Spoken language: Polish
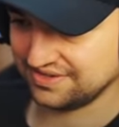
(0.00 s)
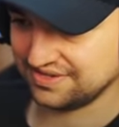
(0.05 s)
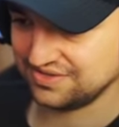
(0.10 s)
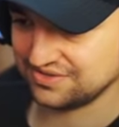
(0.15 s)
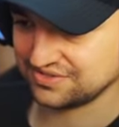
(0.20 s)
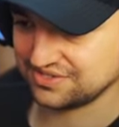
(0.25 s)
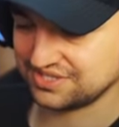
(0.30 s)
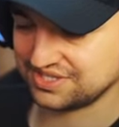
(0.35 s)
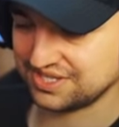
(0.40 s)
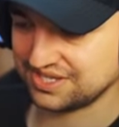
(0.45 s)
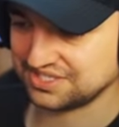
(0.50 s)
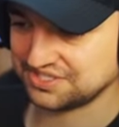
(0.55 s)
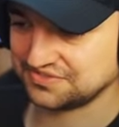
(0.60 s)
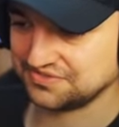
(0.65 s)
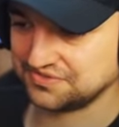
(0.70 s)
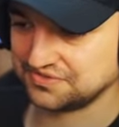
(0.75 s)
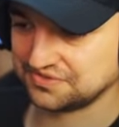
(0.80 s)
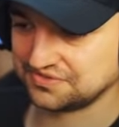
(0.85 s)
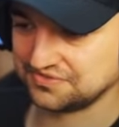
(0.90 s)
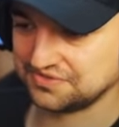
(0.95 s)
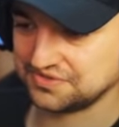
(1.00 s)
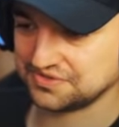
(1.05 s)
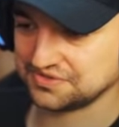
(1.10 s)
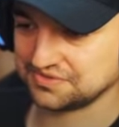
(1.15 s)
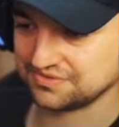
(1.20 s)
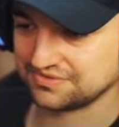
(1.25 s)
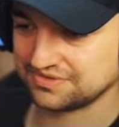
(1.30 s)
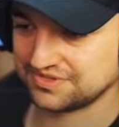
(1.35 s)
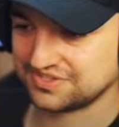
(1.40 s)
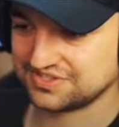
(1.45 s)
ilość graczy w
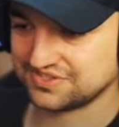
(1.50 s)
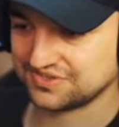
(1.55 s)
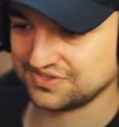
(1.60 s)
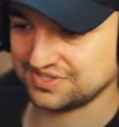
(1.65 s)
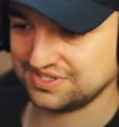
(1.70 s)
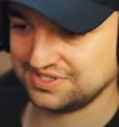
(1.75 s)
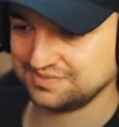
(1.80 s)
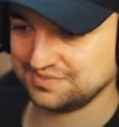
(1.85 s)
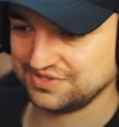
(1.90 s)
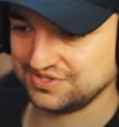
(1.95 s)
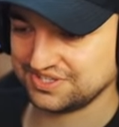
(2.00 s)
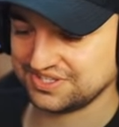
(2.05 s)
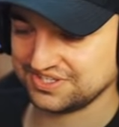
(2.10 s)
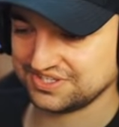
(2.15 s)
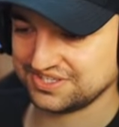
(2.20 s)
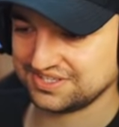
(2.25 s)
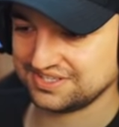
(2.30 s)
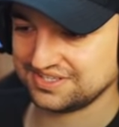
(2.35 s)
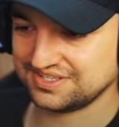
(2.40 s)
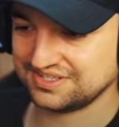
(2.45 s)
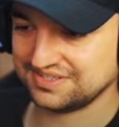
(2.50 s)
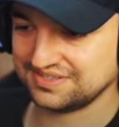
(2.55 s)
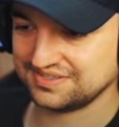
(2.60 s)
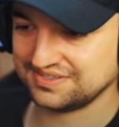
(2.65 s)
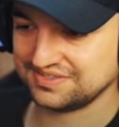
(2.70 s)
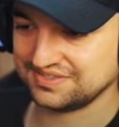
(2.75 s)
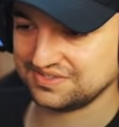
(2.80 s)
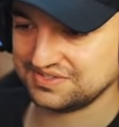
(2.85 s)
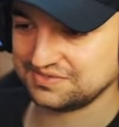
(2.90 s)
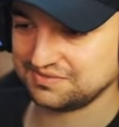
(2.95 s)
konwoju, co jest myślę, że
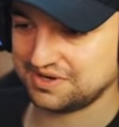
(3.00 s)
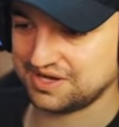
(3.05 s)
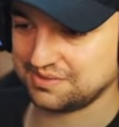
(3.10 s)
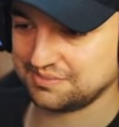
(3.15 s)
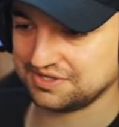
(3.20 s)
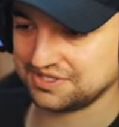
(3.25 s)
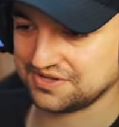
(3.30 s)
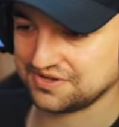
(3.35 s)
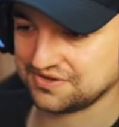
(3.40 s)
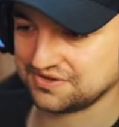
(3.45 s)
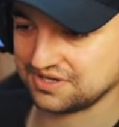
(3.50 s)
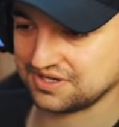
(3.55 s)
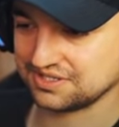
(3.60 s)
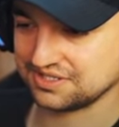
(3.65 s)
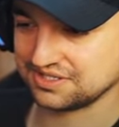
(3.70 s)
no słabe trochę,